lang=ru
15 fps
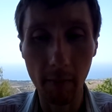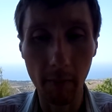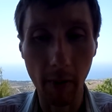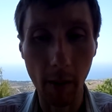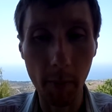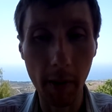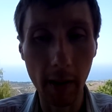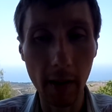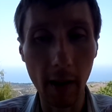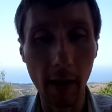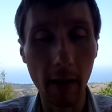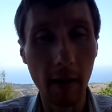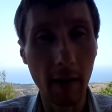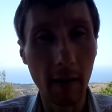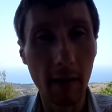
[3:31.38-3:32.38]
победа
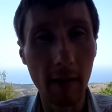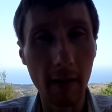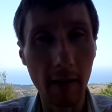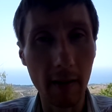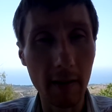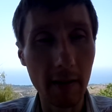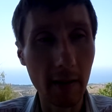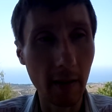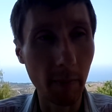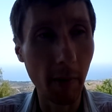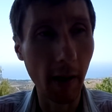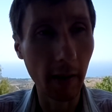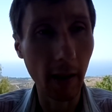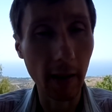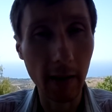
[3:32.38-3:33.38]

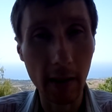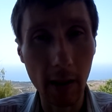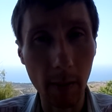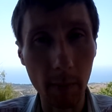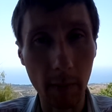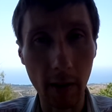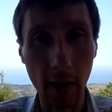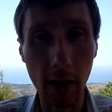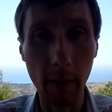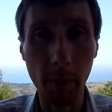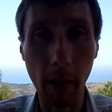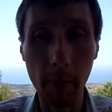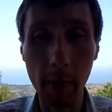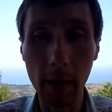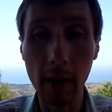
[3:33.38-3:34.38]
себя над кем-то или
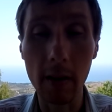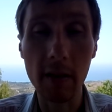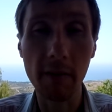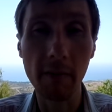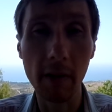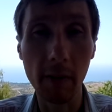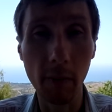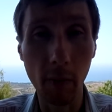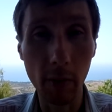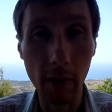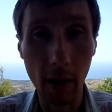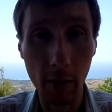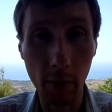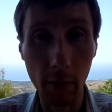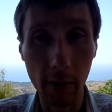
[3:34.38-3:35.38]
победа своего
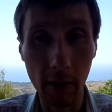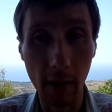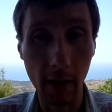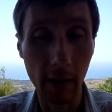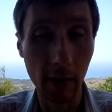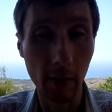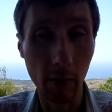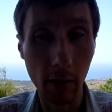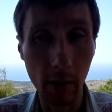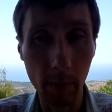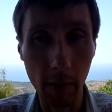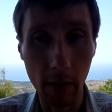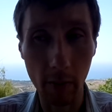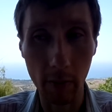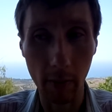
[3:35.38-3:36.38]
народа над другим
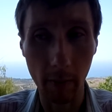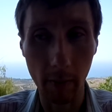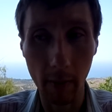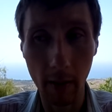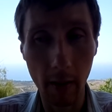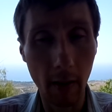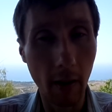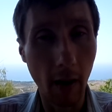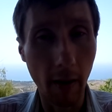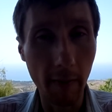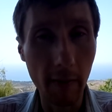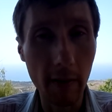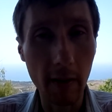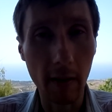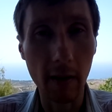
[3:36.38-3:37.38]
народом. А
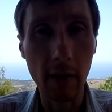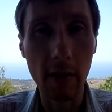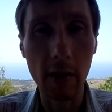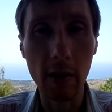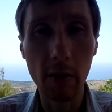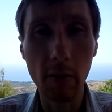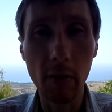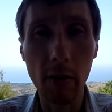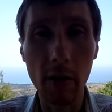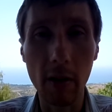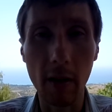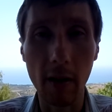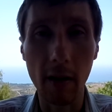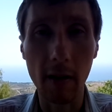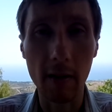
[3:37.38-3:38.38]
ведь на территории
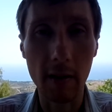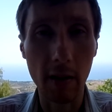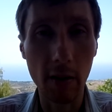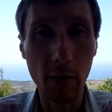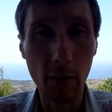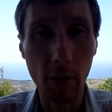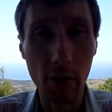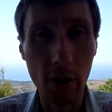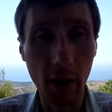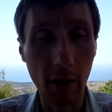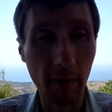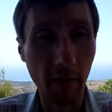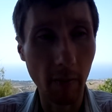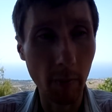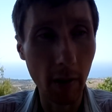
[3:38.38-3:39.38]
а, Соединенных
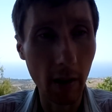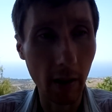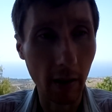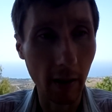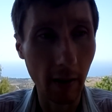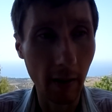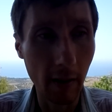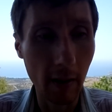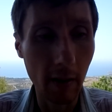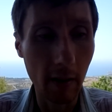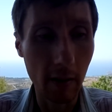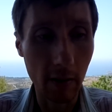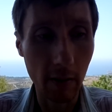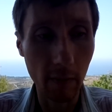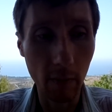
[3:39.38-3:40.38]
Штатов Америки
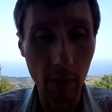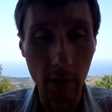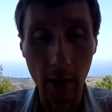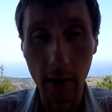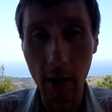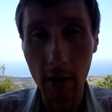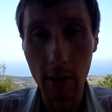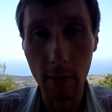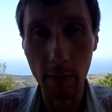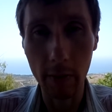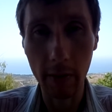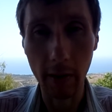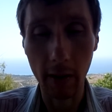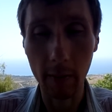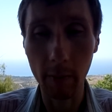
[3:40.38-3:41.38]
живут такие же люди,
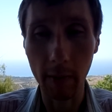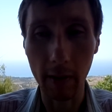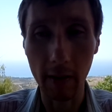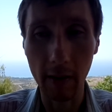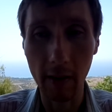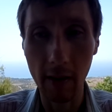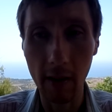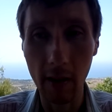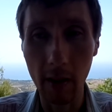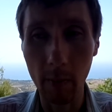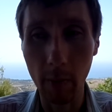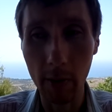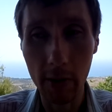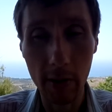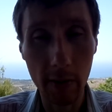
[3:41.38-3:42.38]
как мы. И
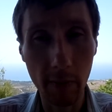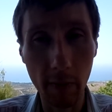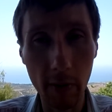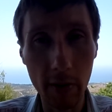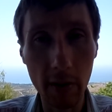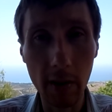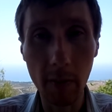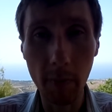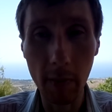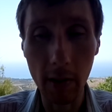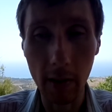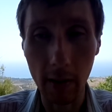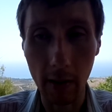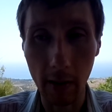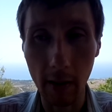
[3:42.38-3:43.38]
большинство из них
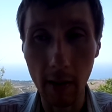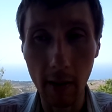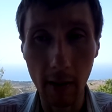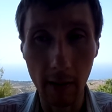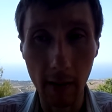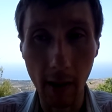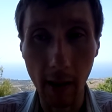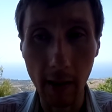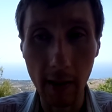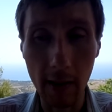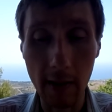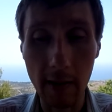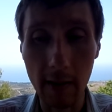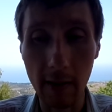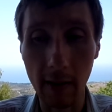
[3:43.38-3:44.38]
мирные. Да,
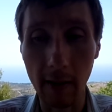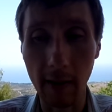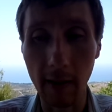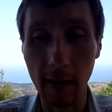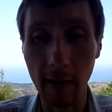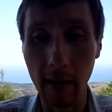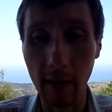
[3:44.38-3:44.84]
есть а,